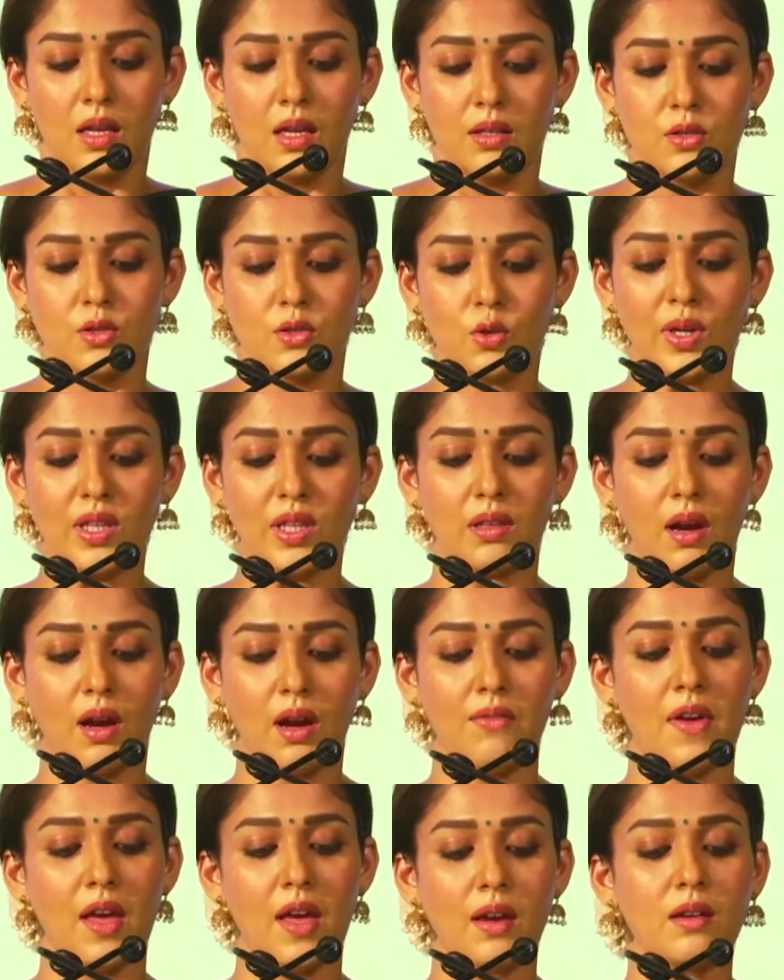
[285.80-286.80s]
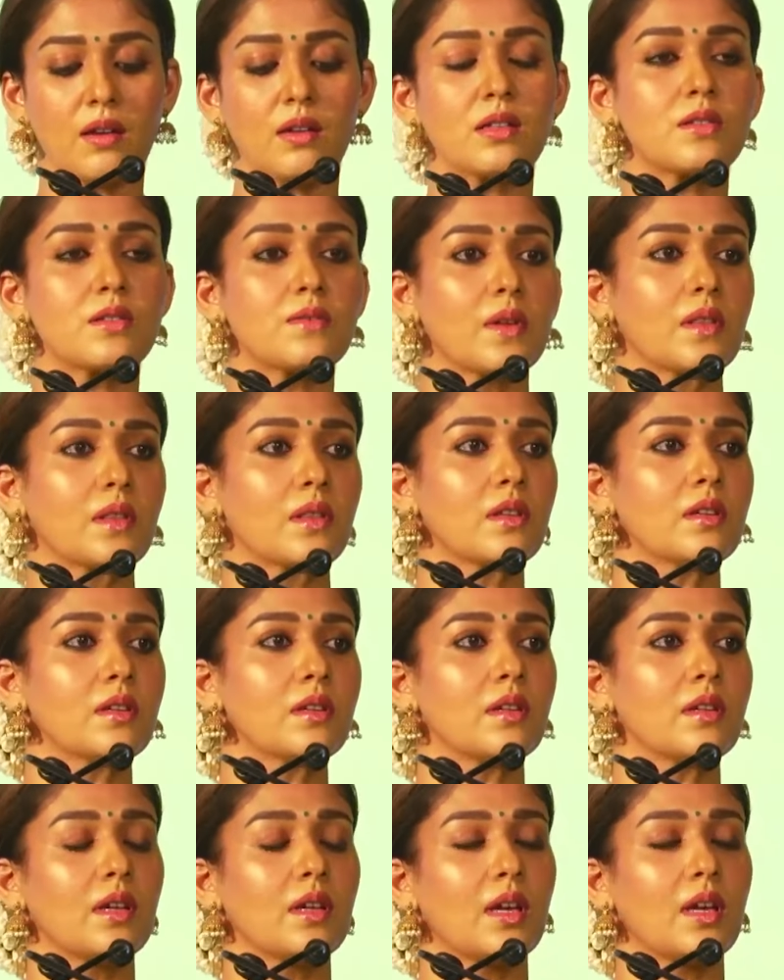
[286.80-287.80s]
ஸோ இந்த அவேர்னஸ் வந்து
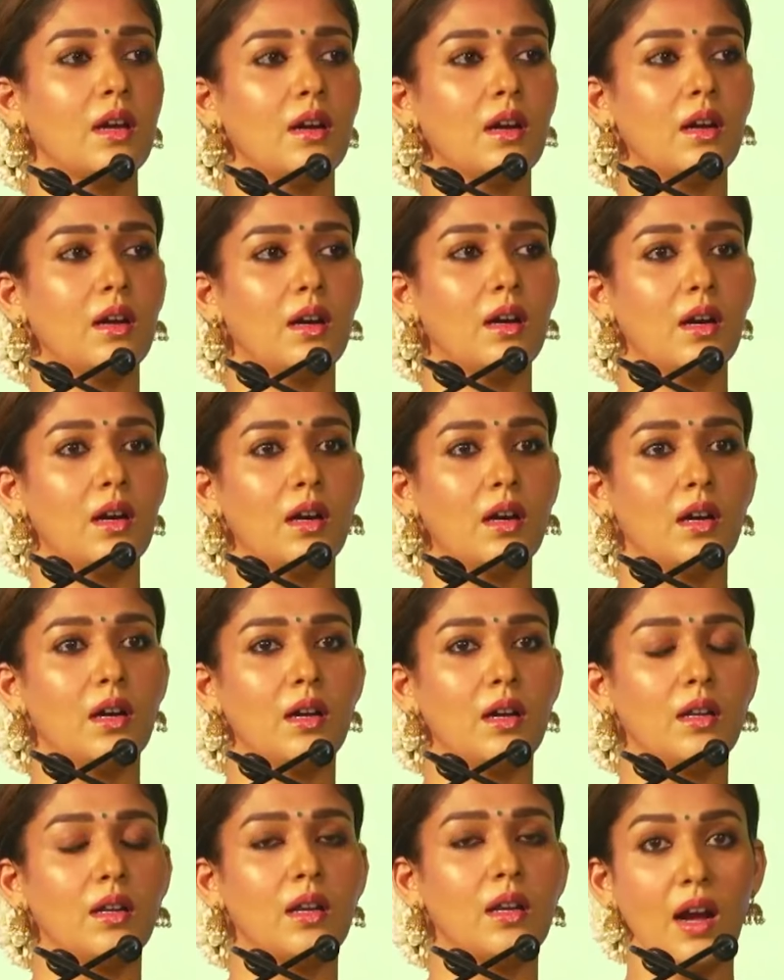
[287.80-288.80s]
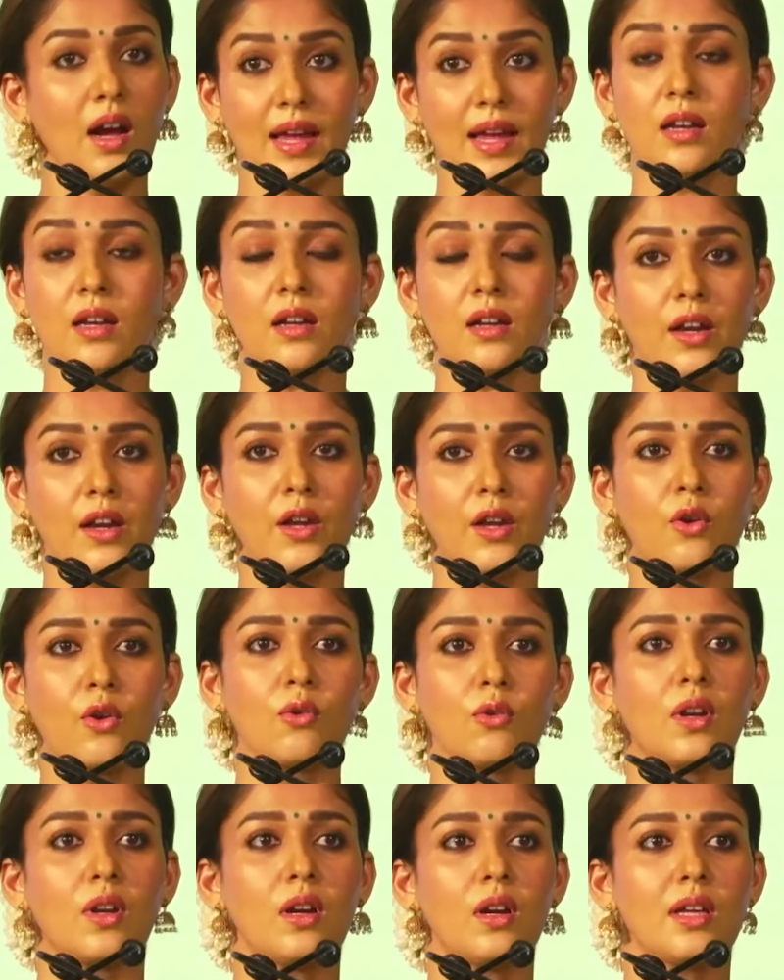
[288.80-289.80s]
நாங்கள் என்ன
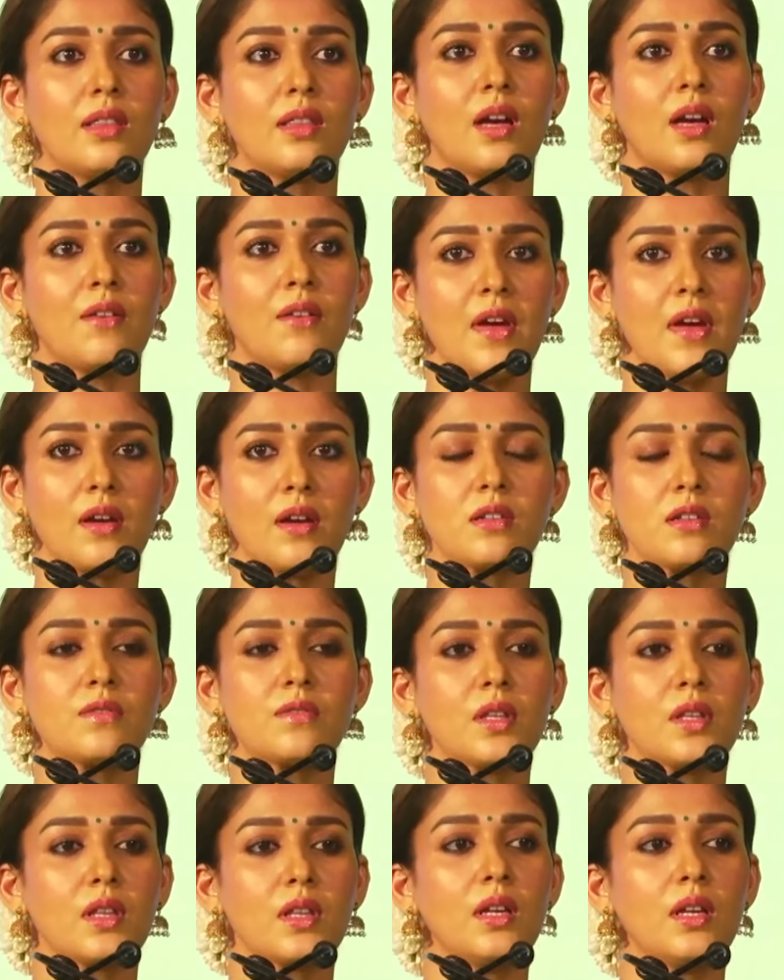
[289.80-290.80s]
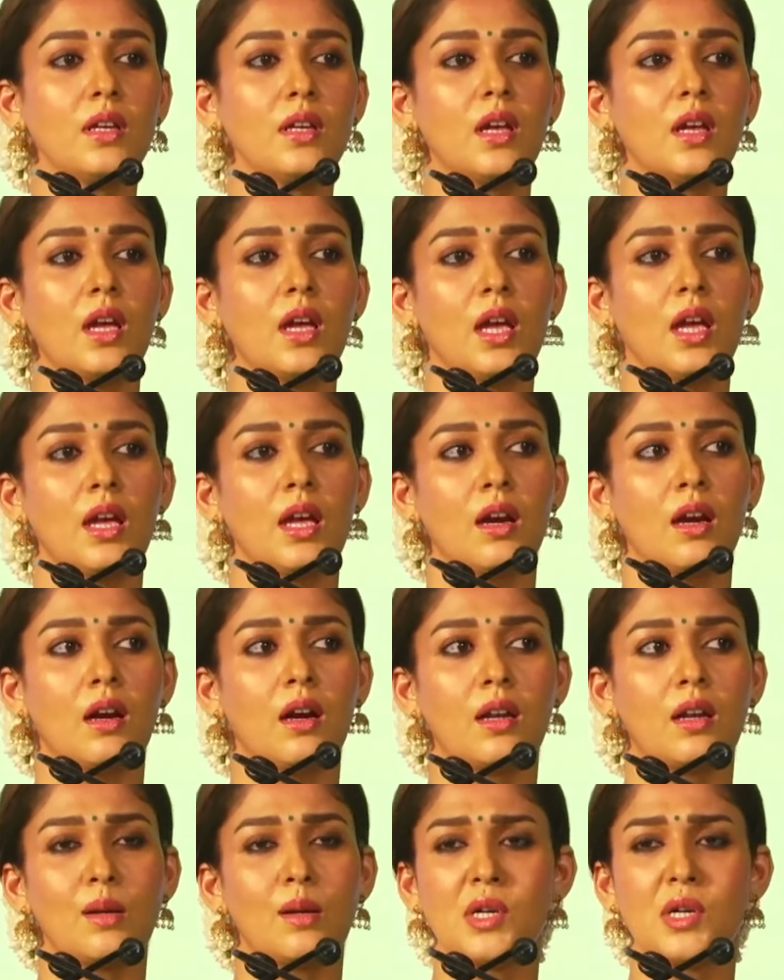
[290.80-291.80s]
நினைக்கிறோன்னா இந்த அவேர்னஸ் வந்து
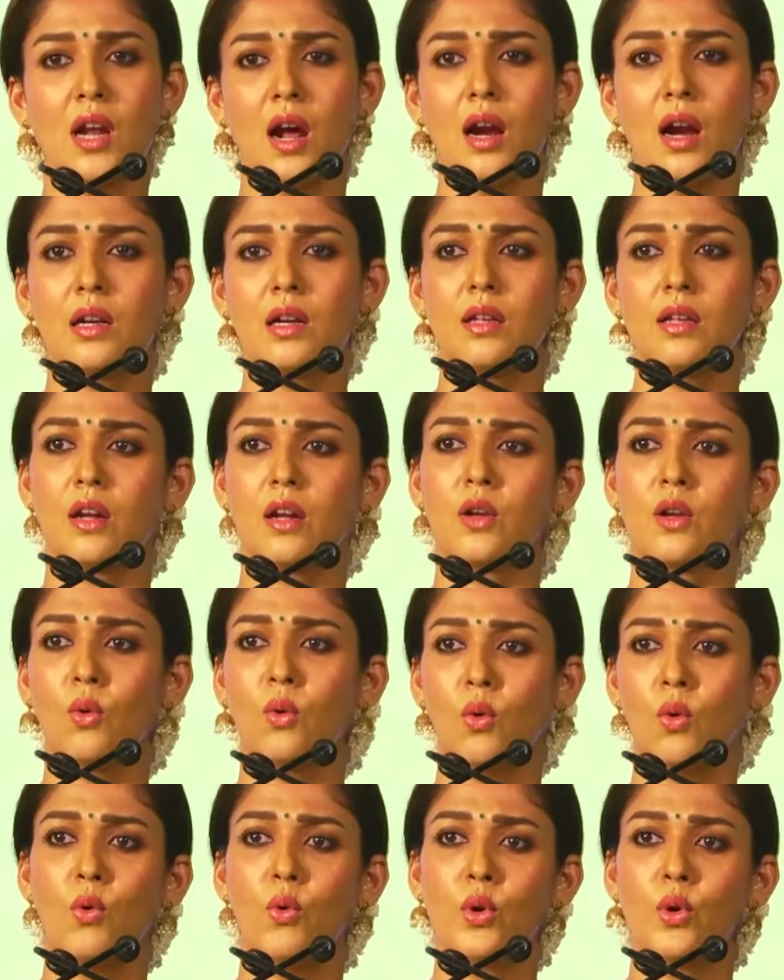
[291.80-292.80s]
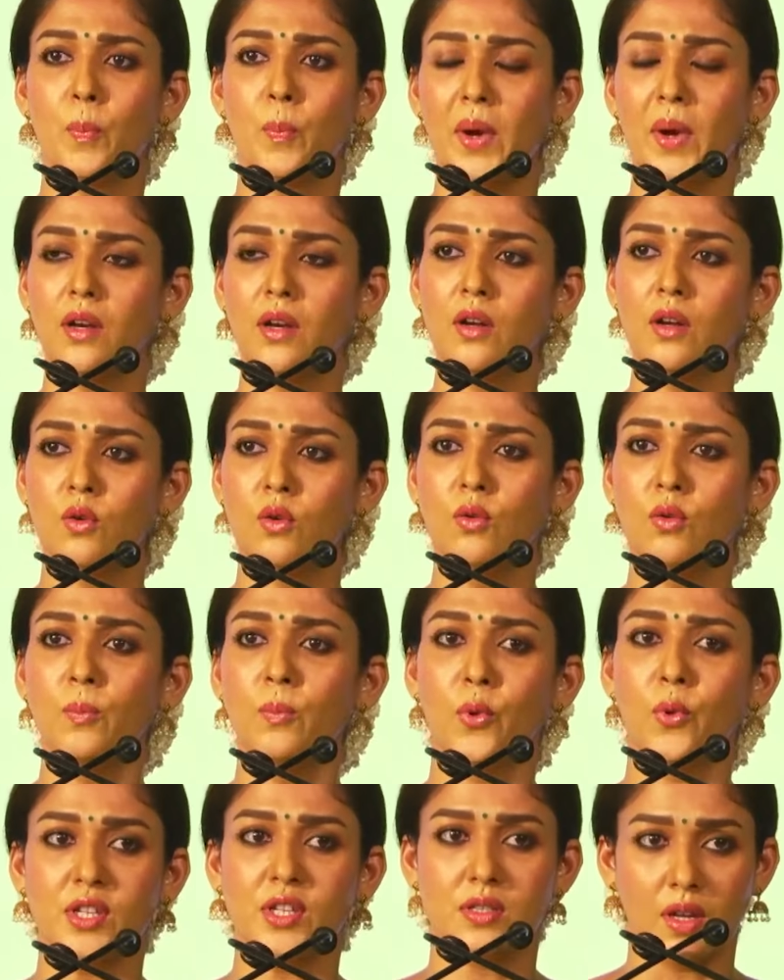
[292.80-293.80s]
நம்ம நாட்டில் இருக்கிற ஒவ்வொரு பெண்ணுக்கும்
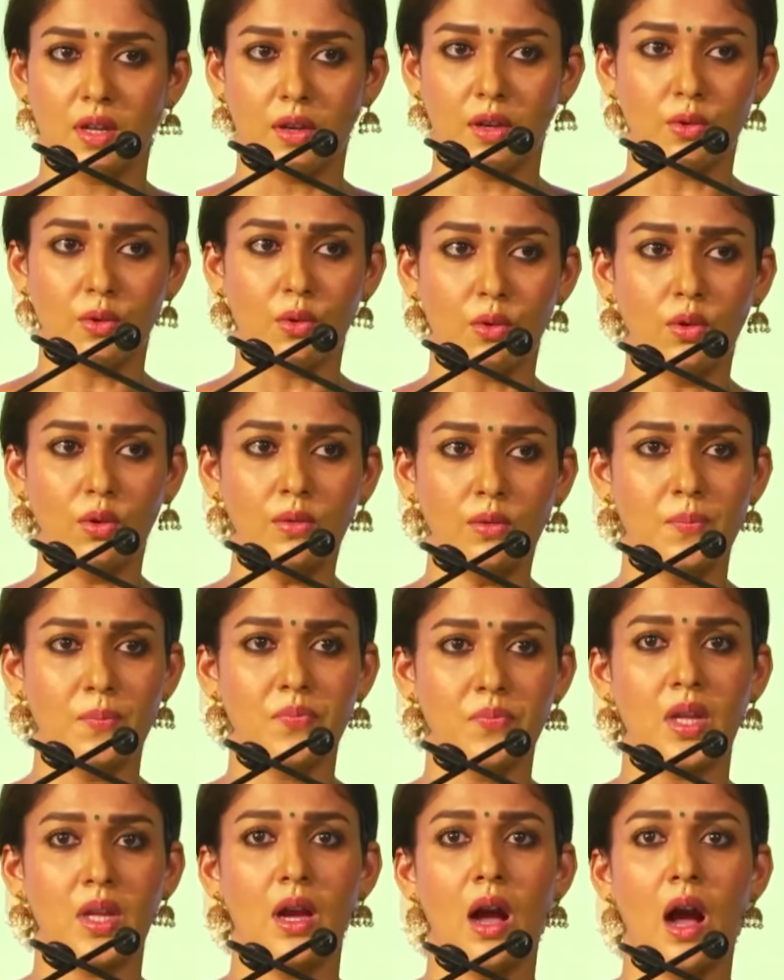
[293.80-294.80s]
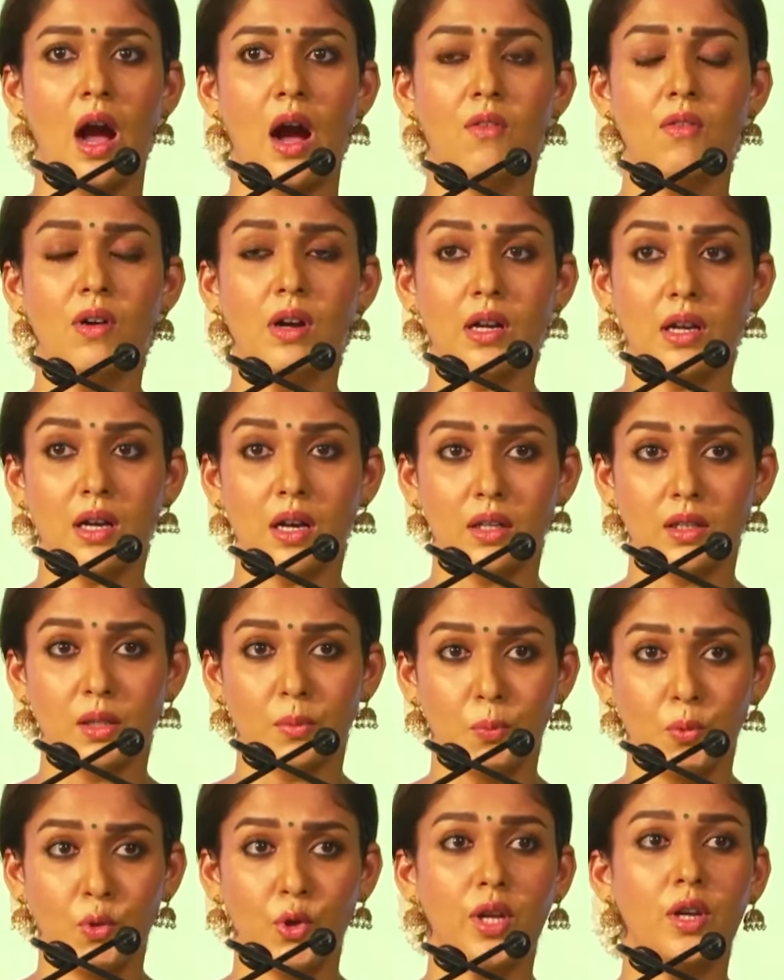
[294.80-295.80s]
போய் சேரணும் அவங்களுக்கு
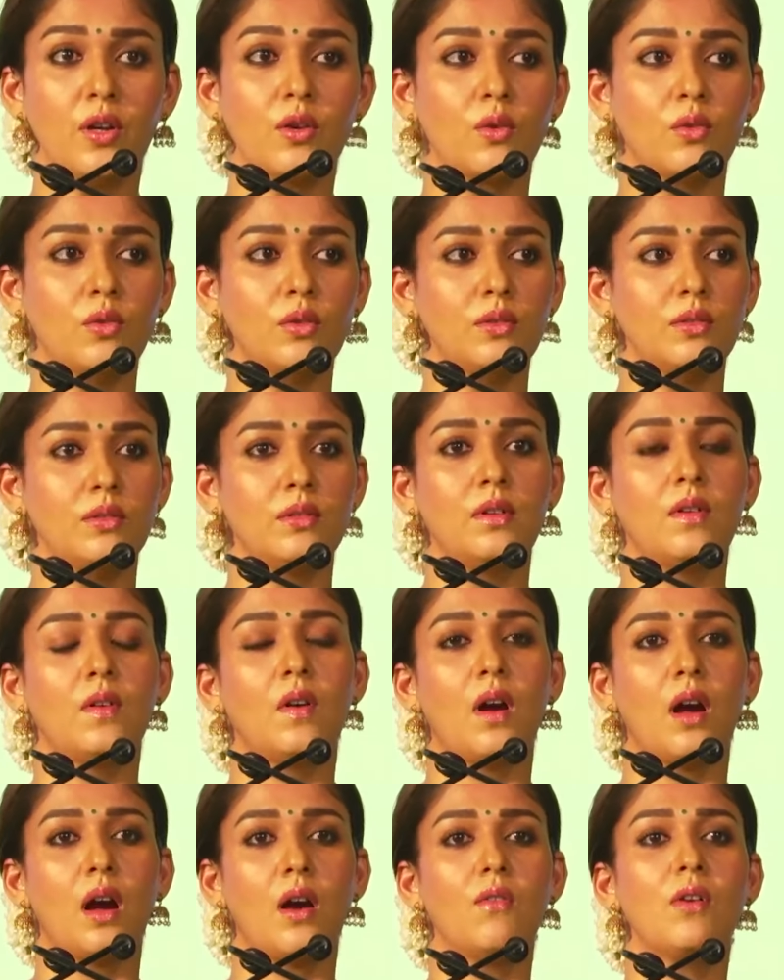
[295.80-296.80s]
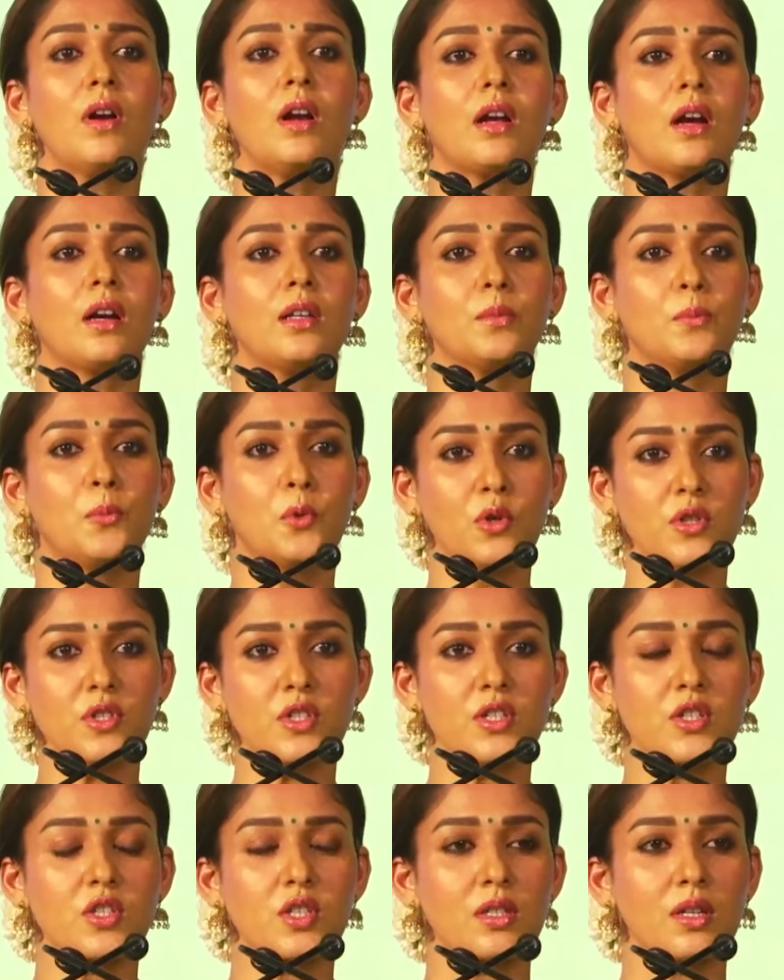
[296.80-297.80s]
அதை புரியணும் அவங்களுக்கு அது
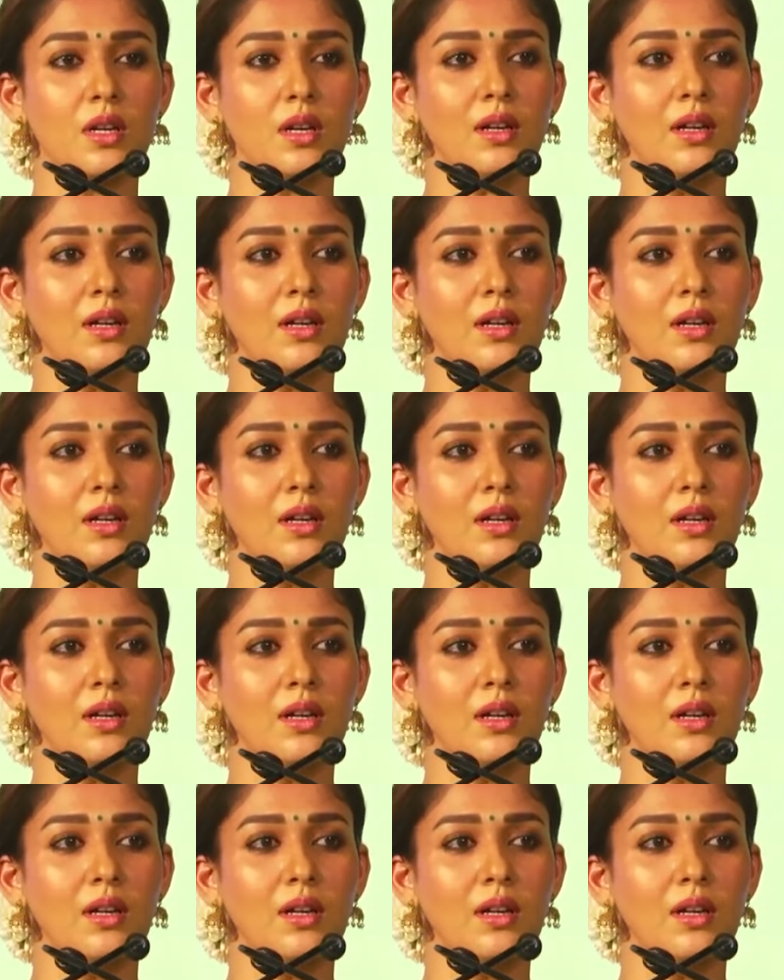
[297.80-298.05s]
புரிஞ்சிடுச்சுன்னா